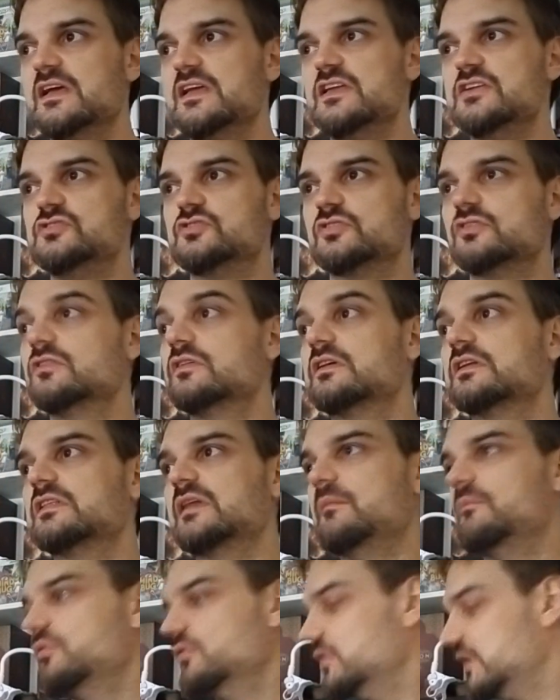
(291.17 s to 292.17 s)
y yo no
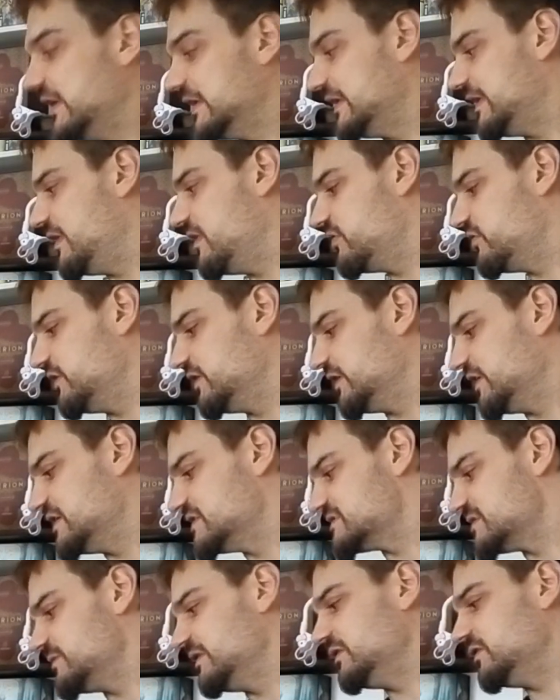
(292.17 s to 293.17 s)
tampoco quería decir en
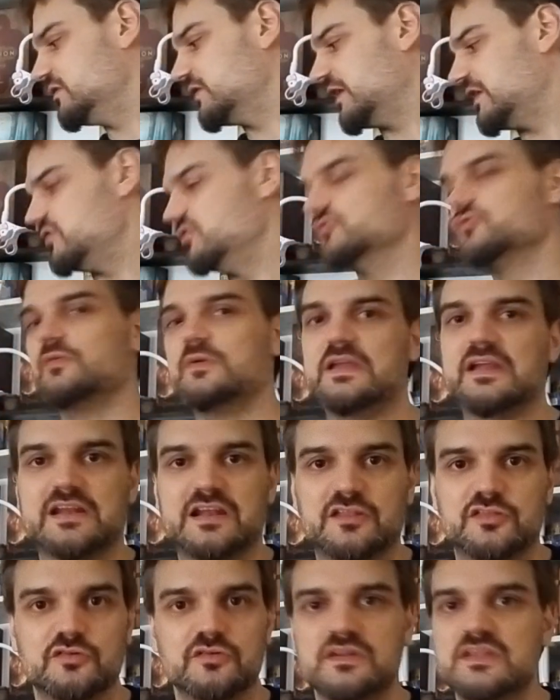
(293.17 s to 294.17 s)
ese vídeo que yo tuviera
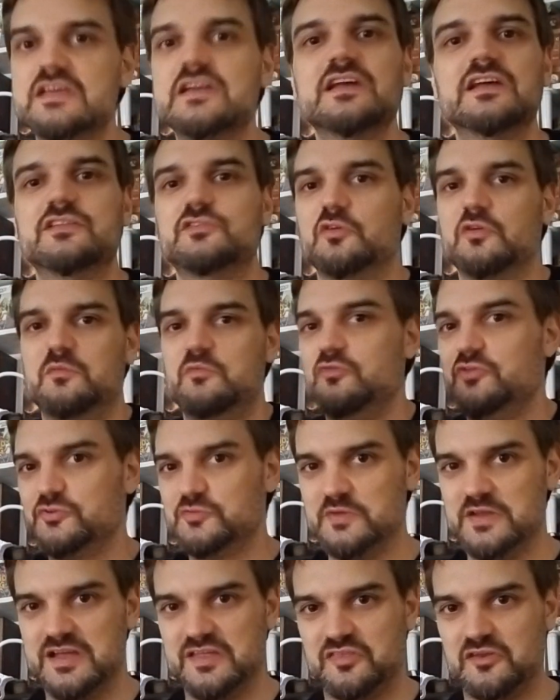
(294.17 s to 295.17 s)
razón y que todo el mundo
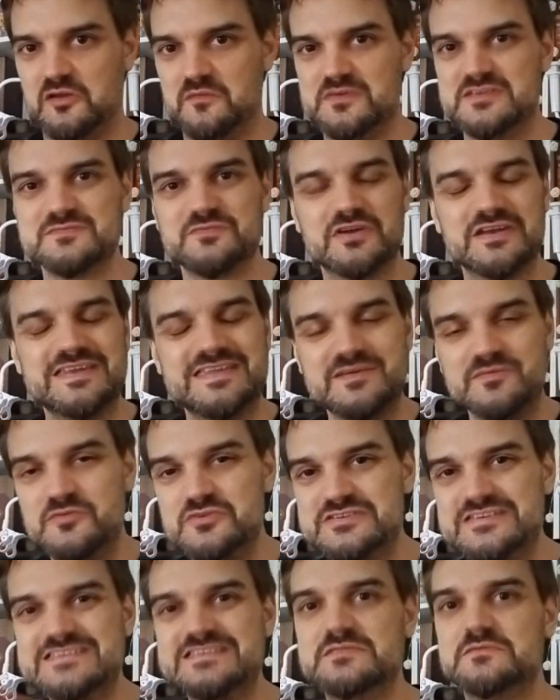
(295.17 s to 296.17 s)
tuviera que hacer lo mismo, ni
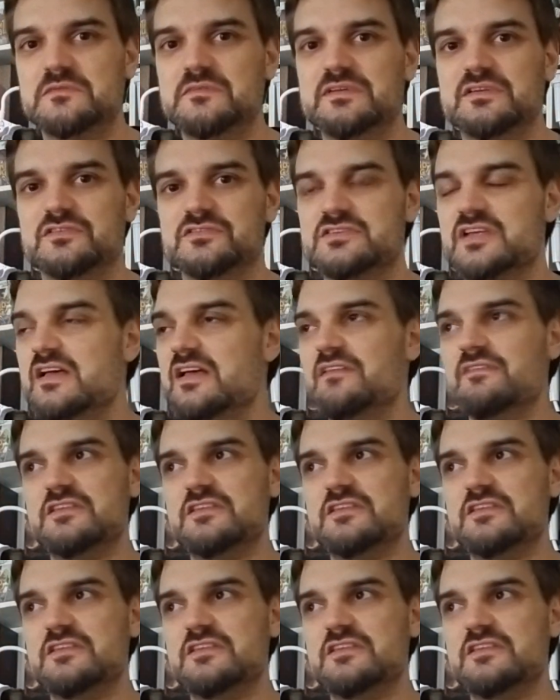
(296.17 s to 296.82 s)
muchísimo menos.